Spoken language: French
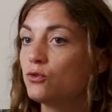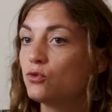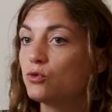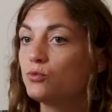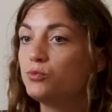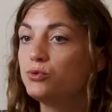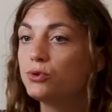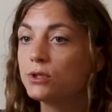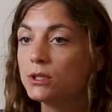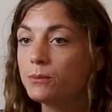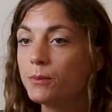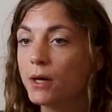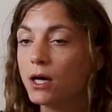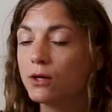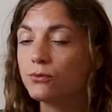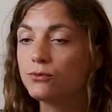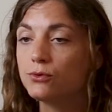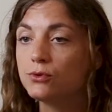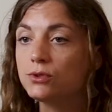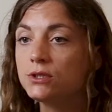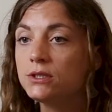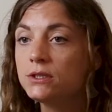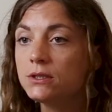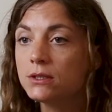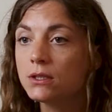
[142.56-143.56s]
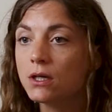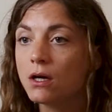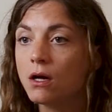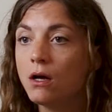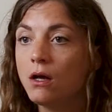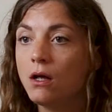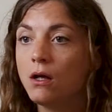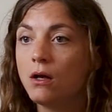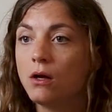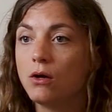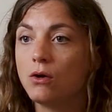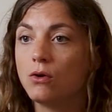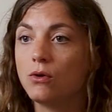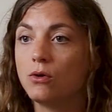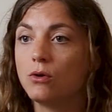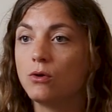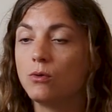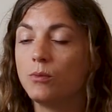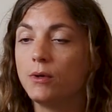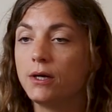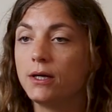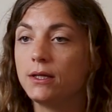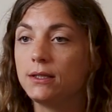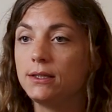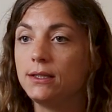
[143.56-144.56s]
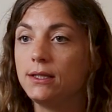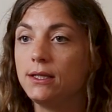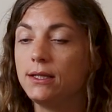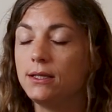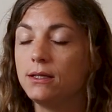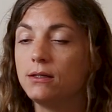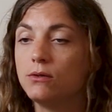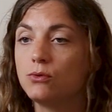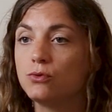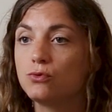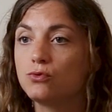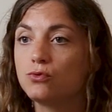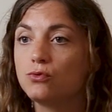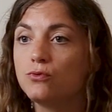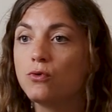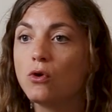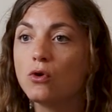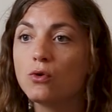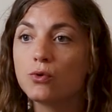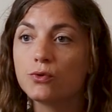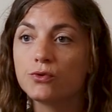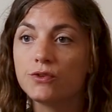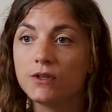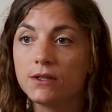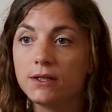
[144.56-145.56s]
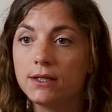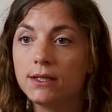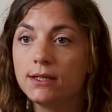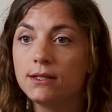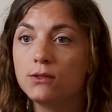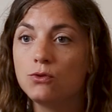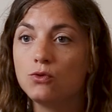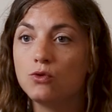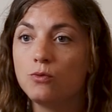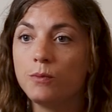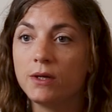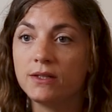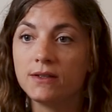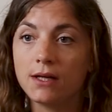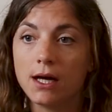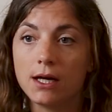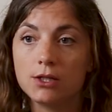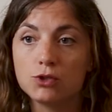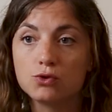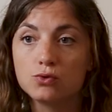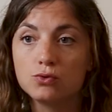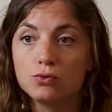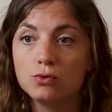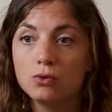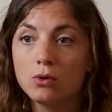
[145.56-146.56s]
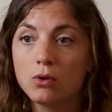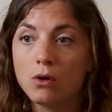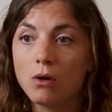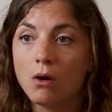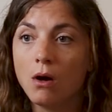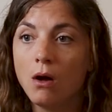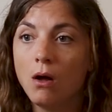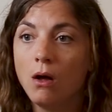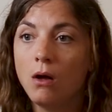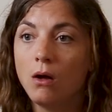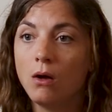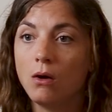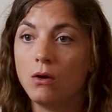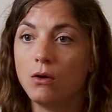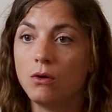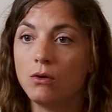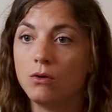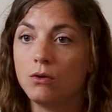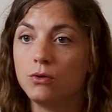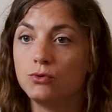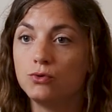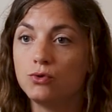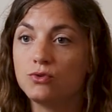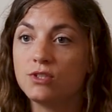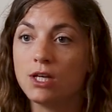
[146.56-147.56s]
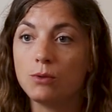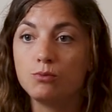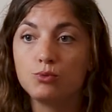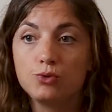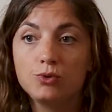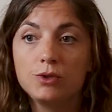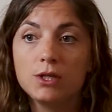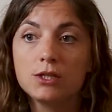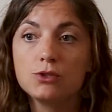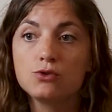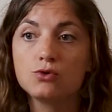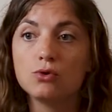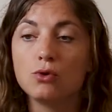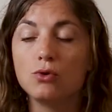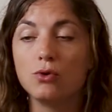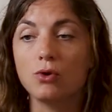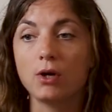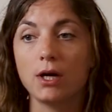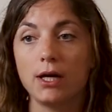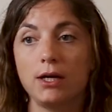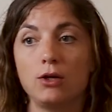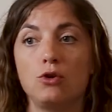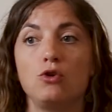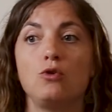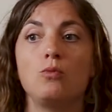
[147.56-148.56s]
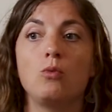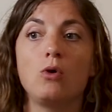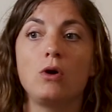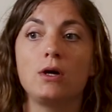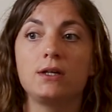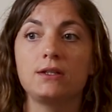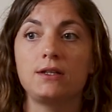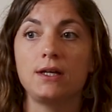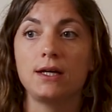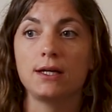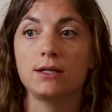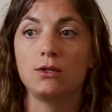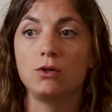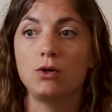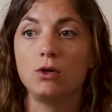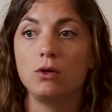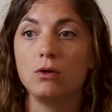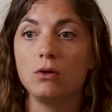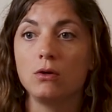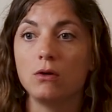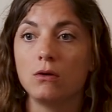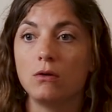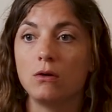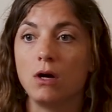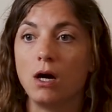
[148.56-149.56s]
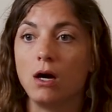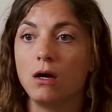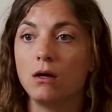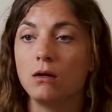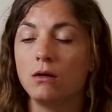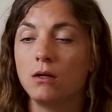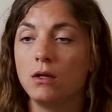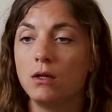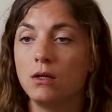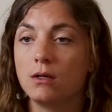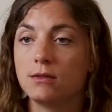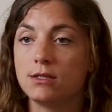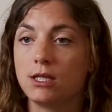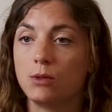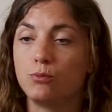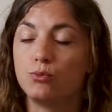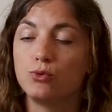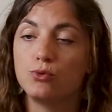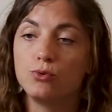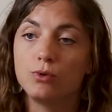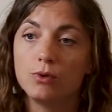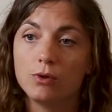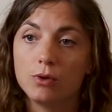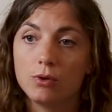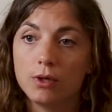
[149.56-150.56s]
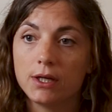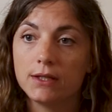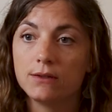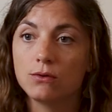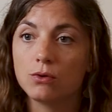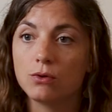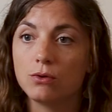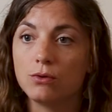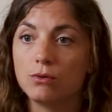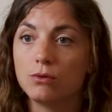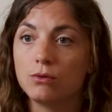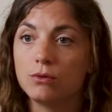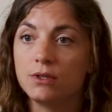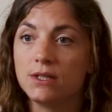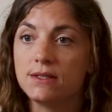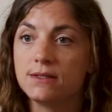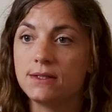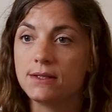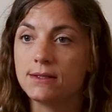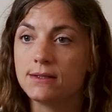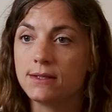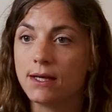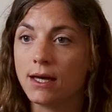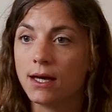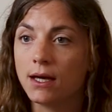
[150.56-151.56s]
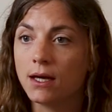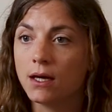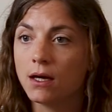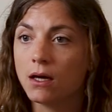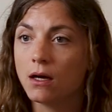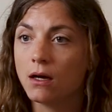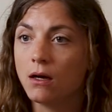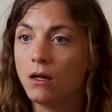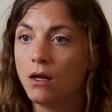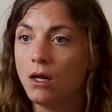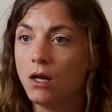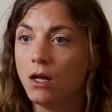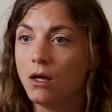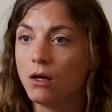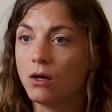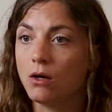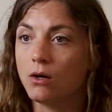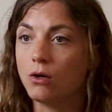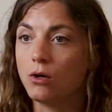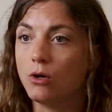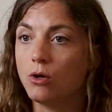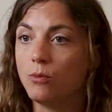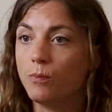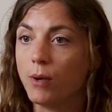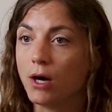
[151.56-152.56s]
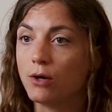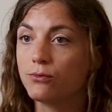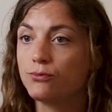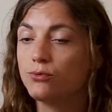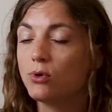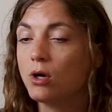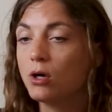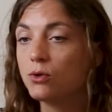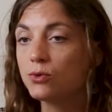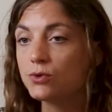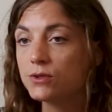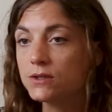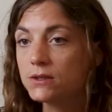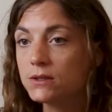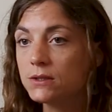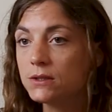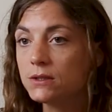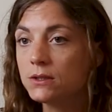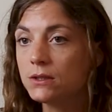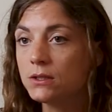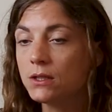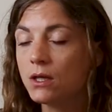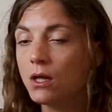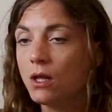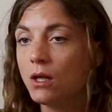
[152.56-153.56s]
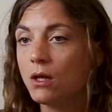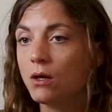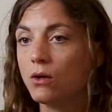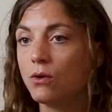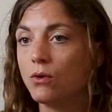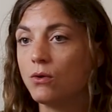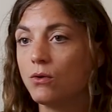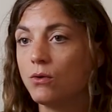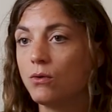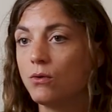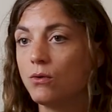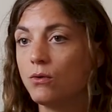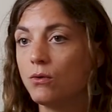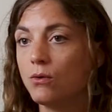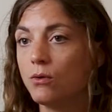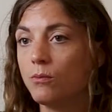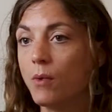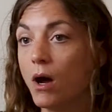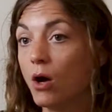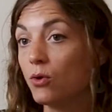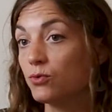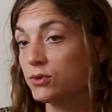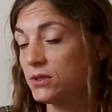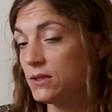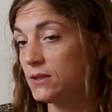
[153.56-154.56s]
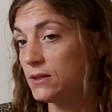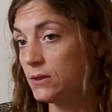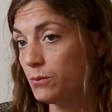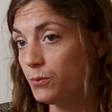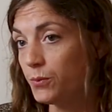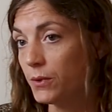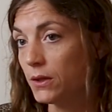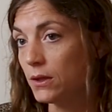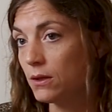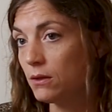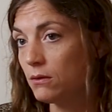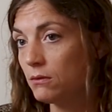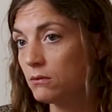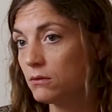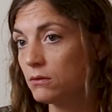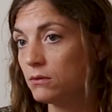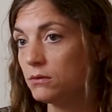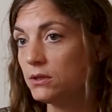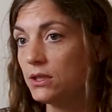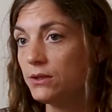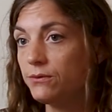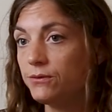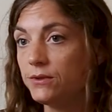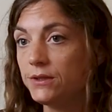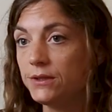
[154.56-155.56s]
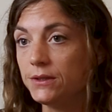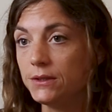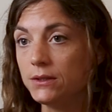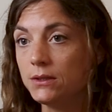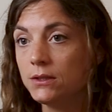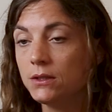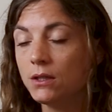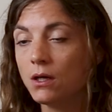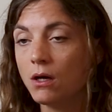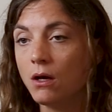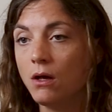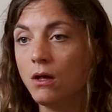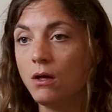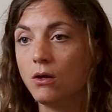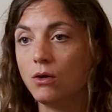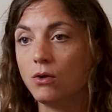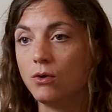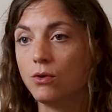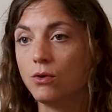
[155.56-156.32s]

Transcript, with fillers: Hein, donc pour y parvenir, euh, bah, il est euh, souvent conseillé de mettre à jour, de s'appuyer sur le règlement intérieur, ça peut être nécessaire, parfois aussi bah, anticiper, définir